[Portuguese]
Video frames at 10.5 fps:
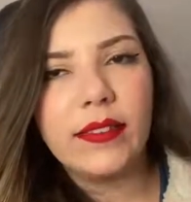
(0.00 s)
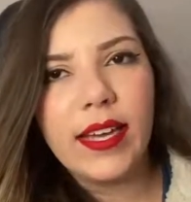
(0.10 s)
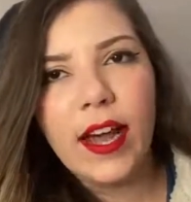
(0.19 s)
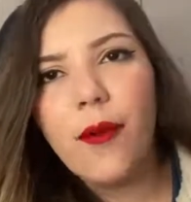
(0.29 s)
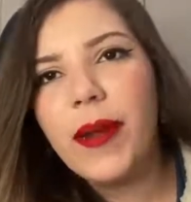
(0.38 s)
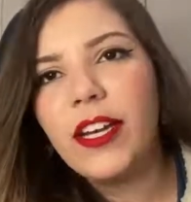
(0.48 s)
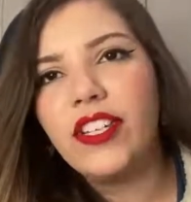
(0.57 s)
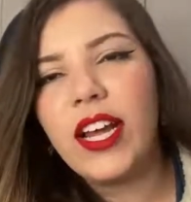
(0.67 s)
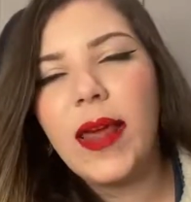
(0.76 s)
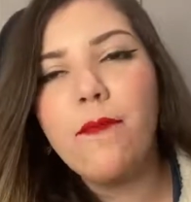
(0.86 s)

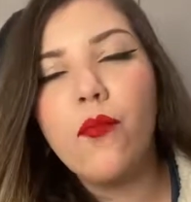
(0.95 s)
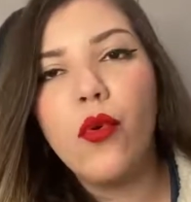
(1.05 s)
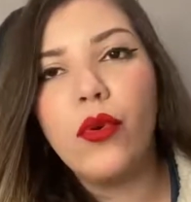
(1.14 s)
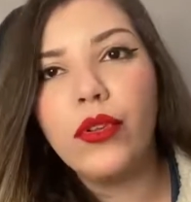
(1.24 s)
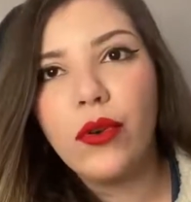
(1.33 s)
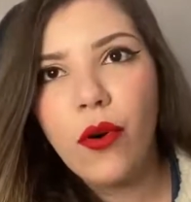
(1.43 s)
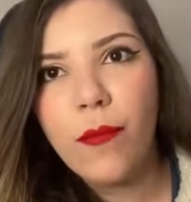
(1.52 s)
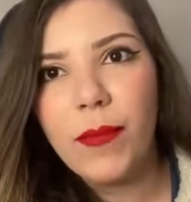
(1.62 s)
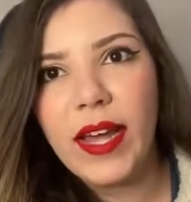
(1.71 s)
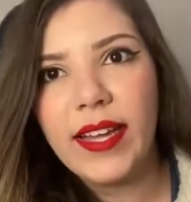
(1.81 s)
realmente ela é muito
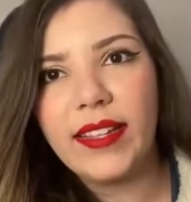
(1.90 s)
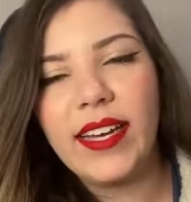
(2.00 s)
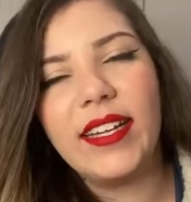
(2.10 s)
completa.